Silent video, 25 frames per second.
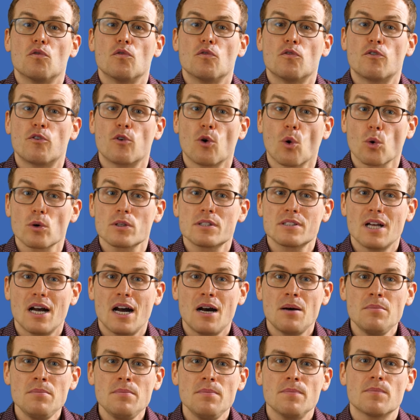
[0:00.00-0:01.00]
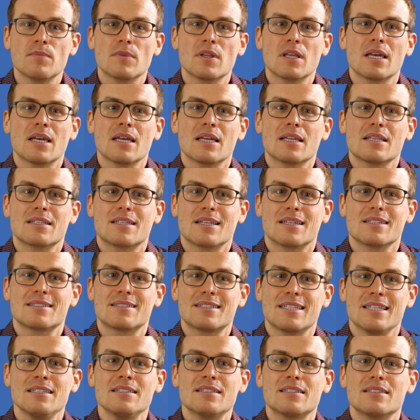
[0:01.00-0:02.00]
Flohsamen, das
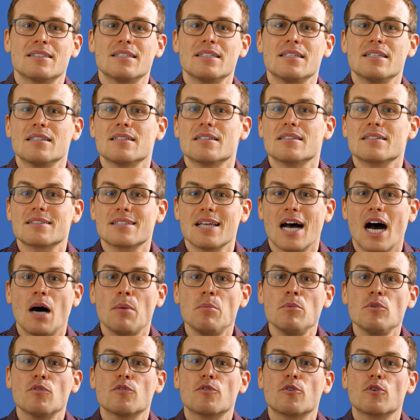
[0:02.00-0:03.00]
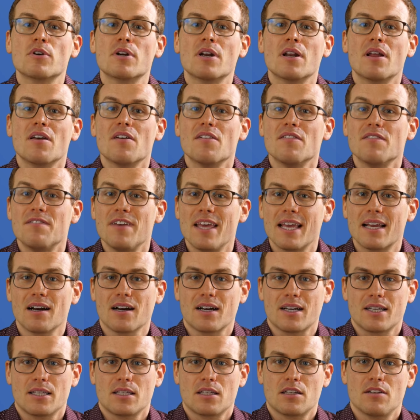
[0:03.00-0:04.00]
sind die Samen von
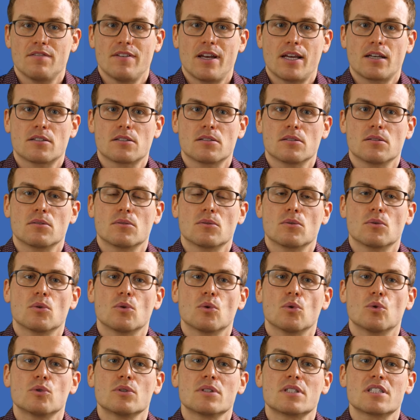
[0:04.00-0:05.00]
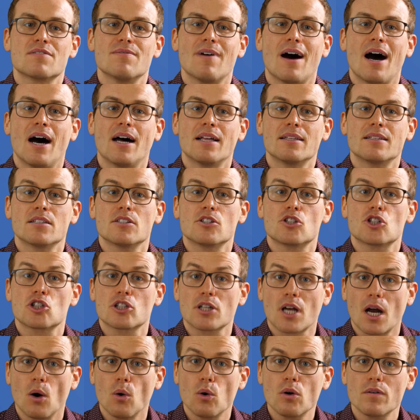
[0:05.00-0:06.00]
Wegerichgewächsen. Und zwar des
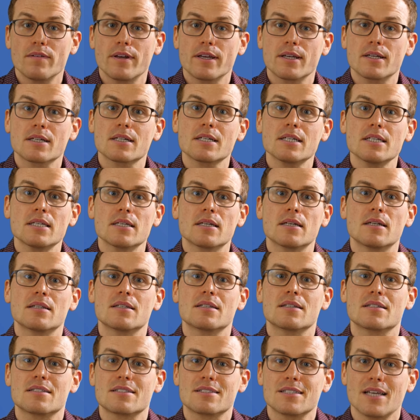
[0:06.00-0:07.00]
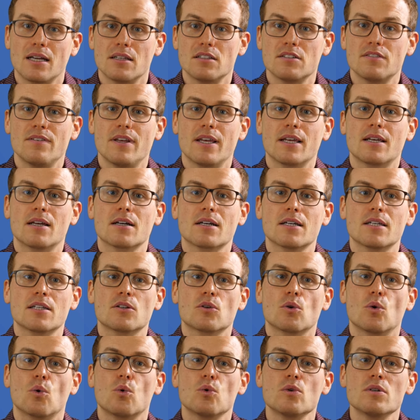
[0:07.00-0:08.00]
Strauchwegerich, des
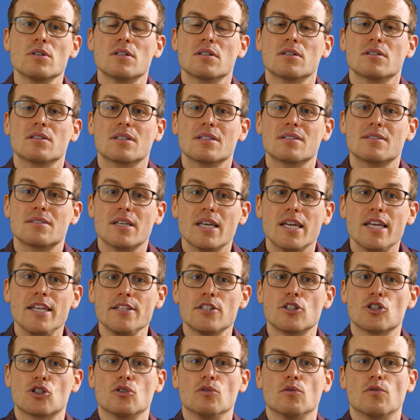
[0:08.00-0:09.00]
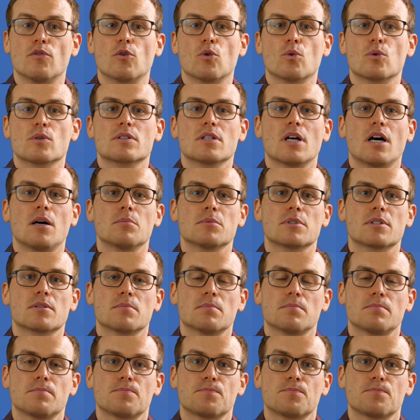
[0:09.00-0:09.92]
Sandwegerich und des indischen Flohsamens.